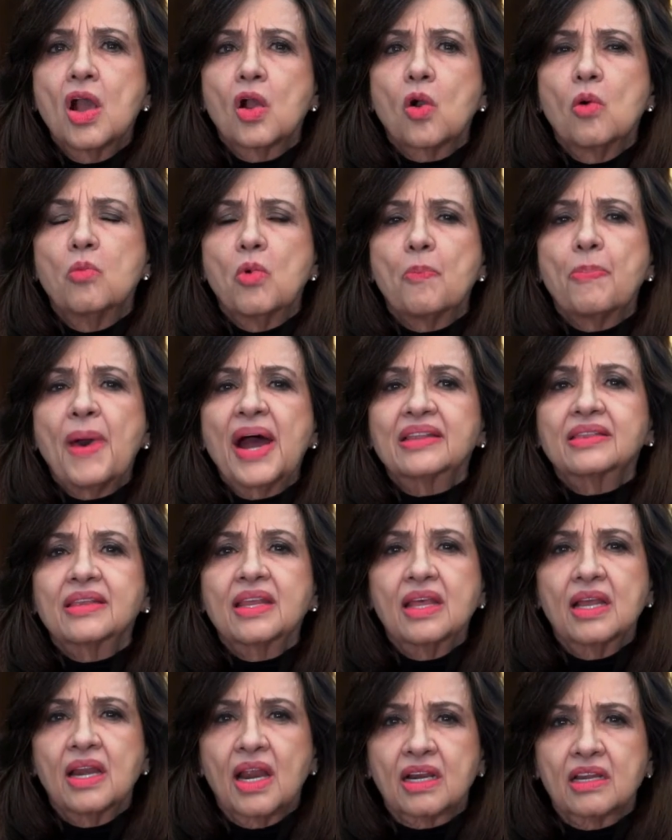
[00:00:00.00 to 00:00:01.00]
como parte
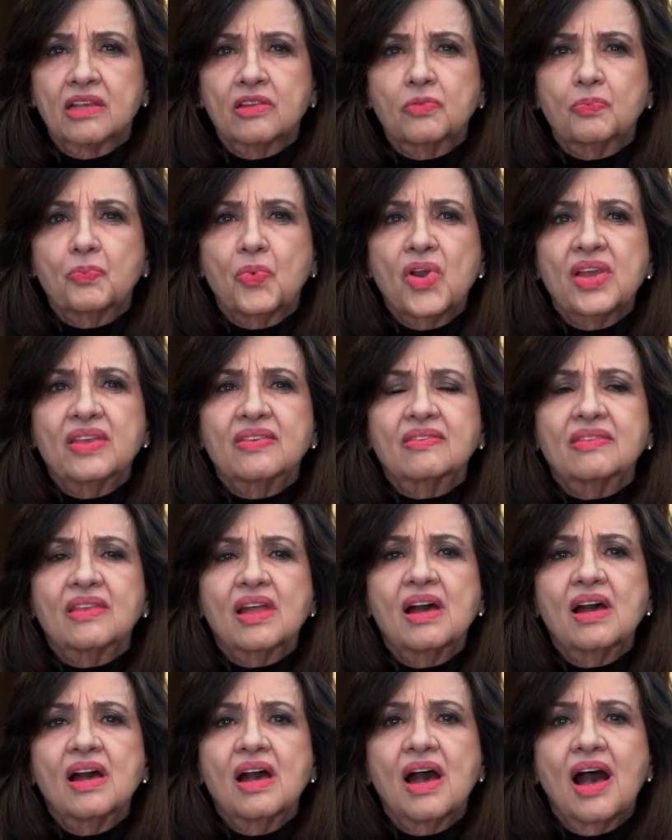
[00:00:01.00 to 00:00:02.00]
de la
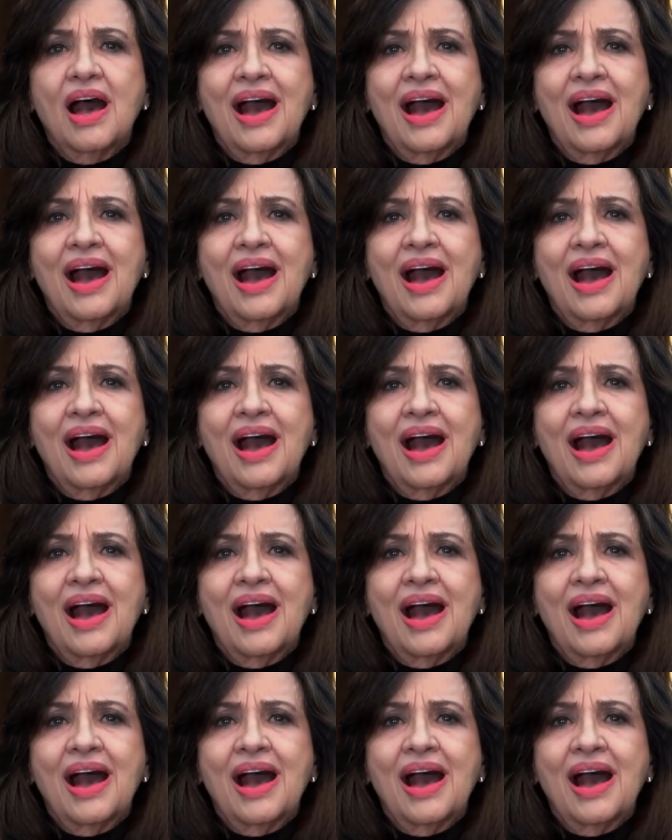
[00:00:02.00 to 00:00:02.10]
respuesta